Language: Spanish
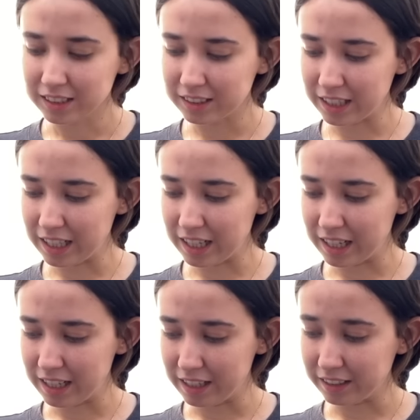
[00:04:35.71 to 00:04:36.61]

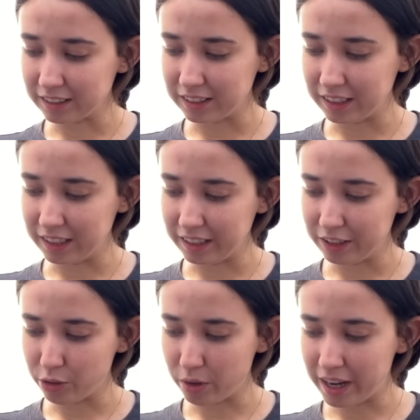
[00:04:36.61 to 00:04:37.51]
Si, si
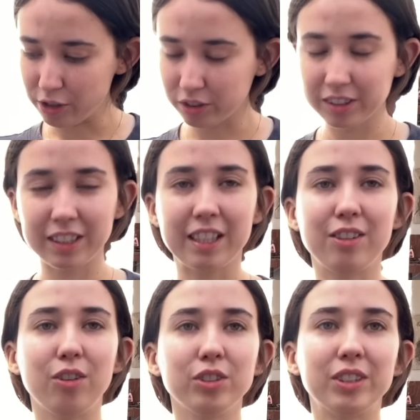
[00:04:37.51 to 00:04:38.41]
no hay
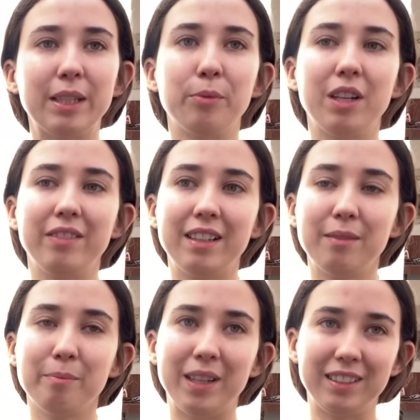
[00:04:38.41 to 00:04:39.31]
oxígeno, se
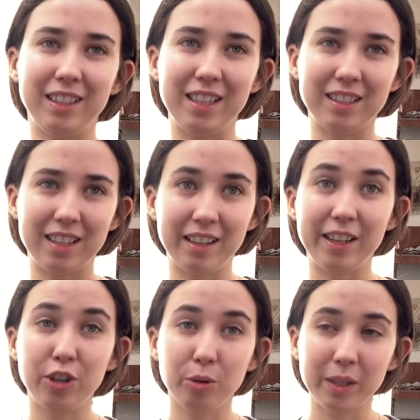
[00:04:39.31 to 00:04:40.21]
vuelven bacterias
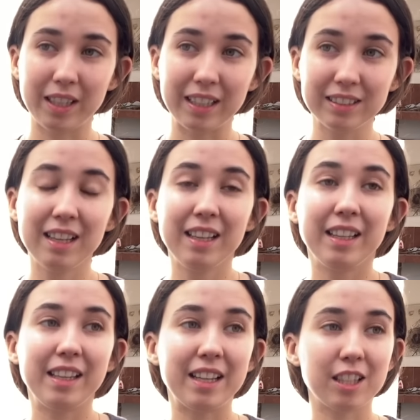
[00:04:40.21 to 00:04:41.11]
anaeróbicas
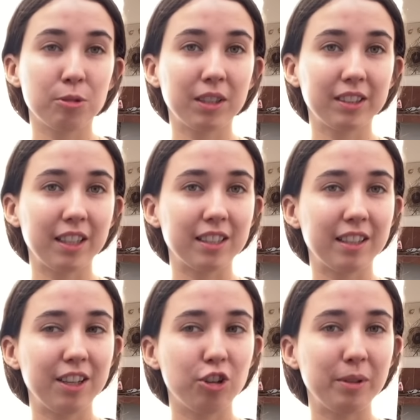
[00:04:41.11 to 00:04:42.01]
y esas bacterias
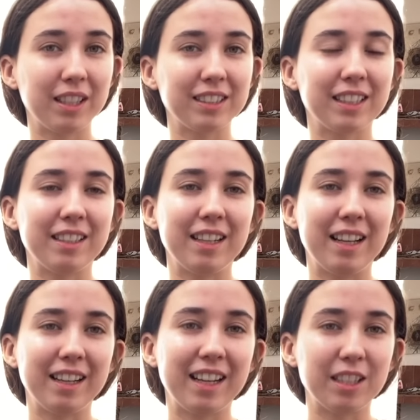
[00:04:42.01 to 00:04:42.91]
anaeróbicas
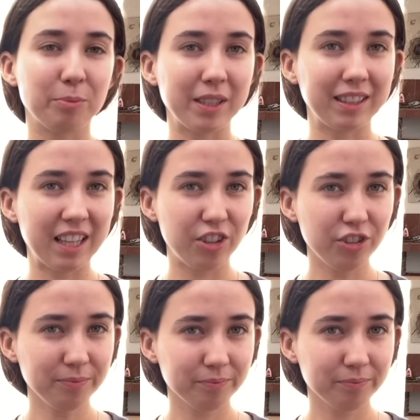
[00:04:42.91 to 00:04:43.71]
generan gas metano.